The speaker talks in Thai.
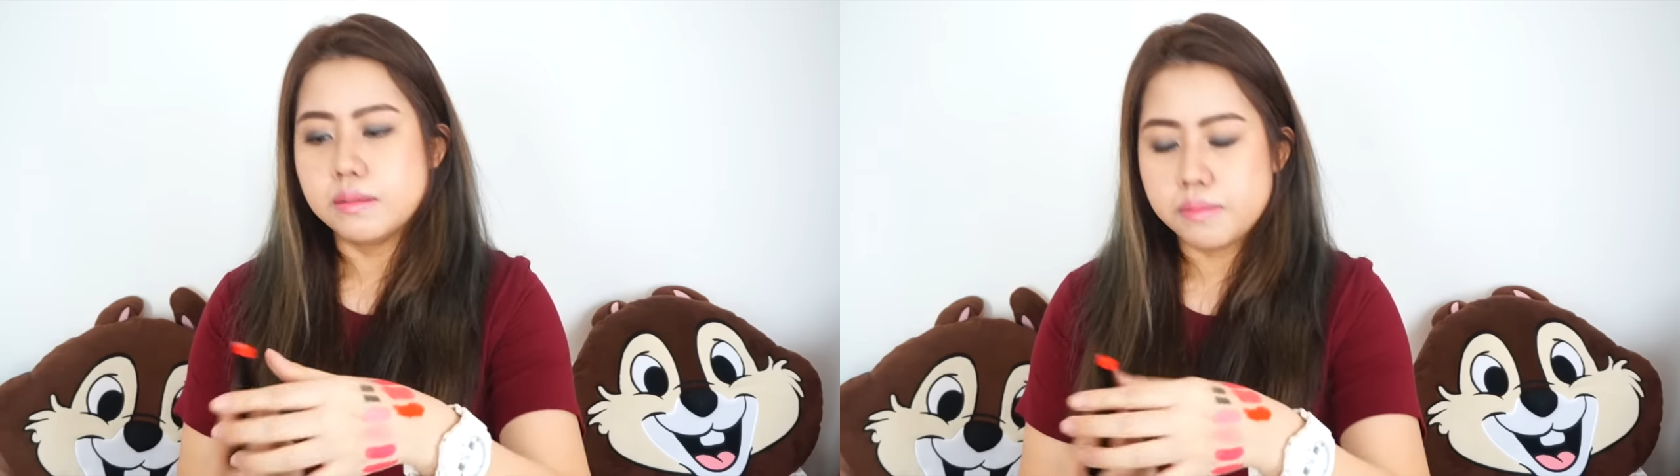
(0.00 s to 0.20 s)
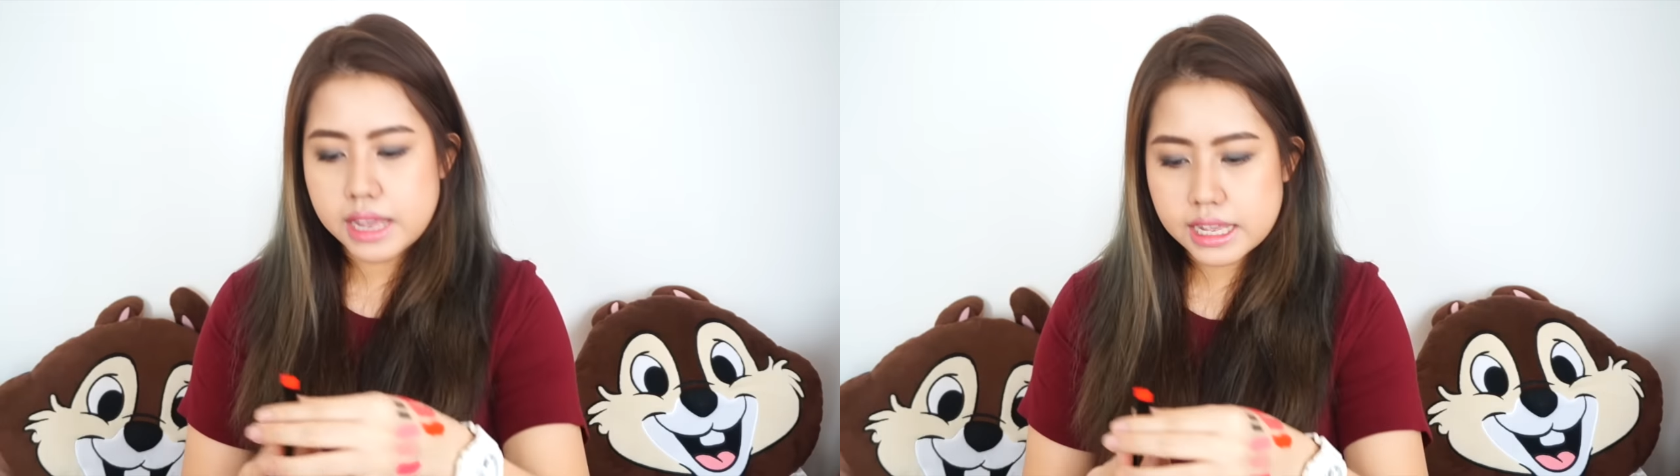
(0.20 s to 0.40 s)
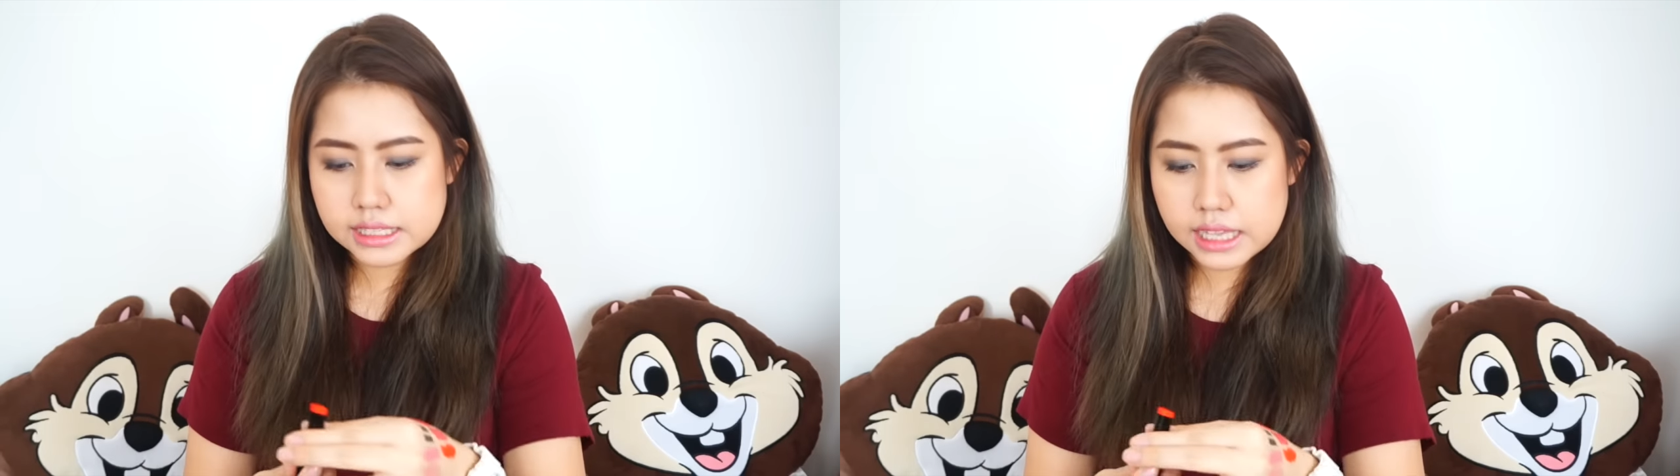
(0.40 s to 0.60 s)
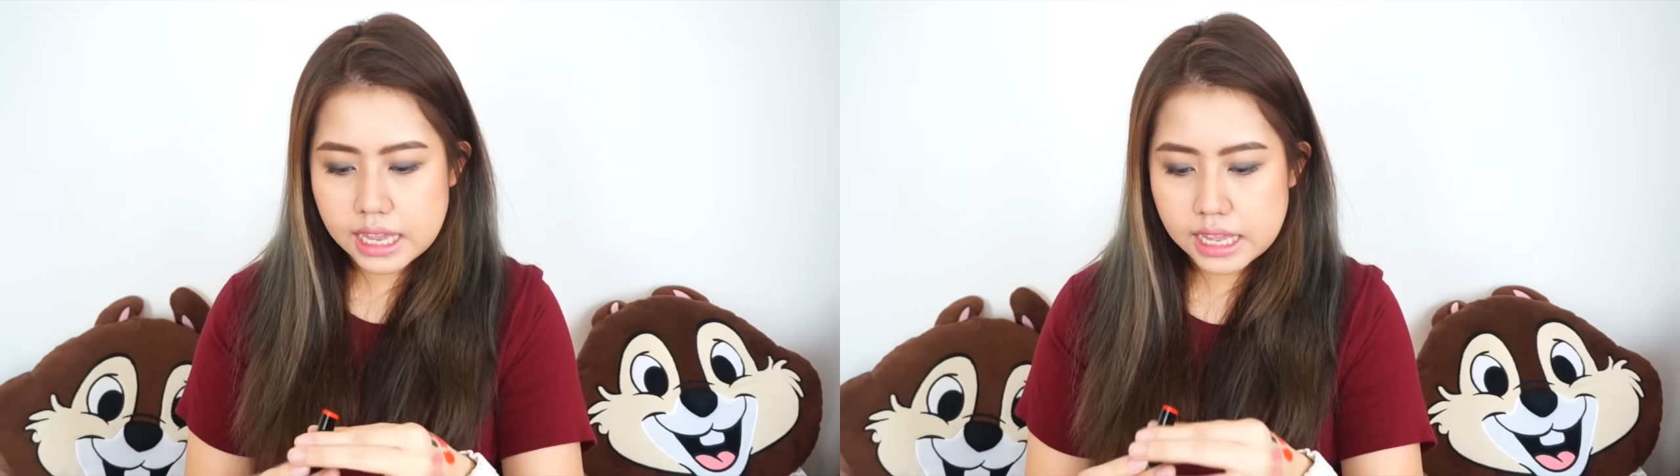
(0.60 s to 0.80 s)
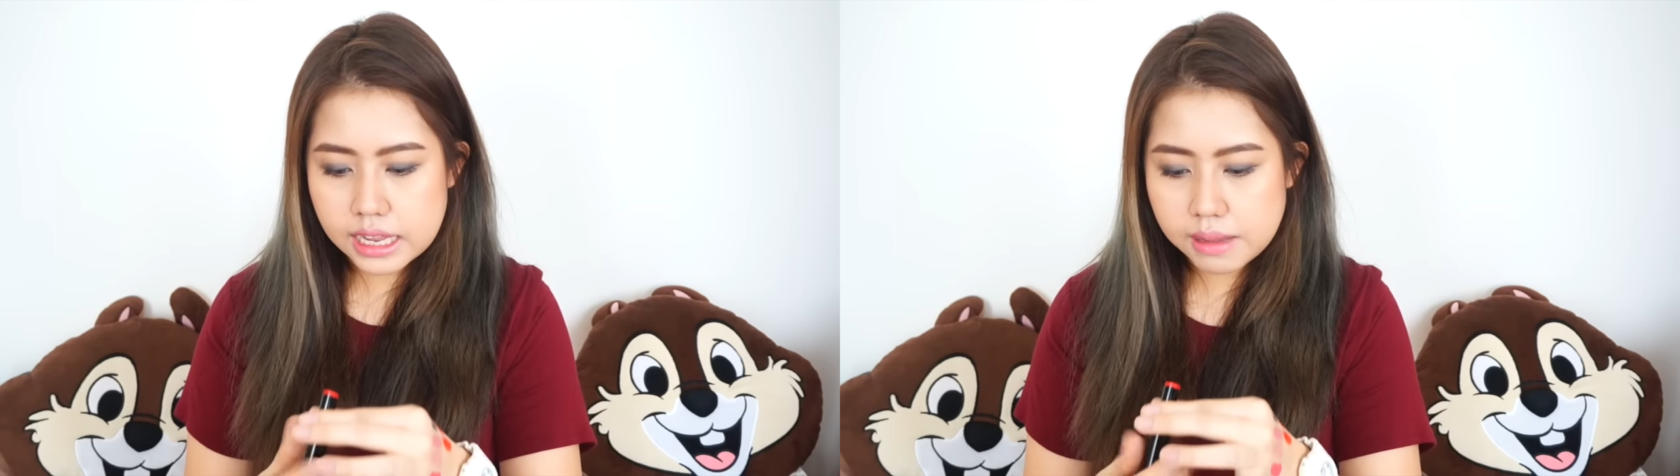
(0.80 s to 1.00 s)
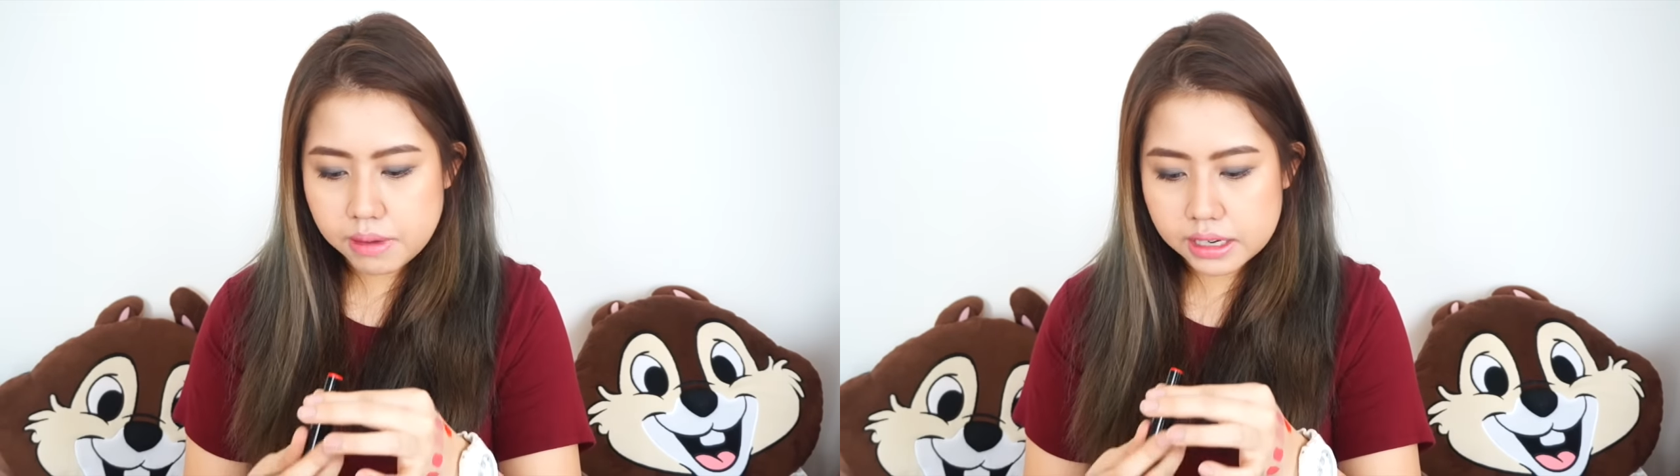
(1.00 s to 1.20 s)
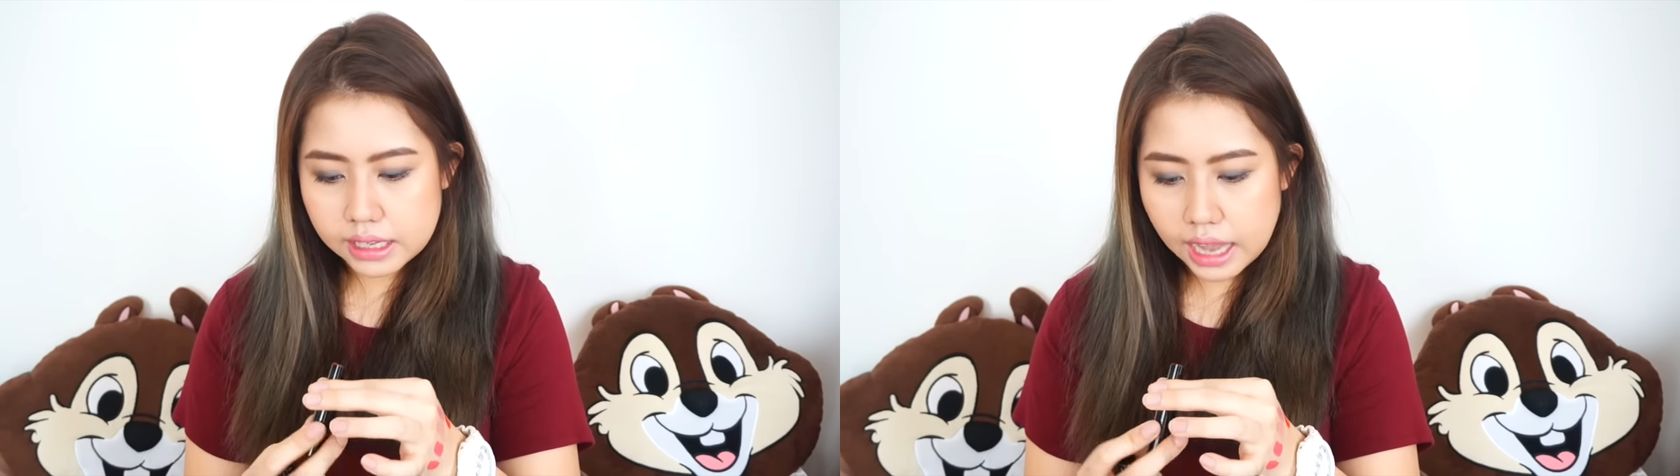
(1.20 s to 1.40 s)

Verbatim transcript: มีสีที่เหมือน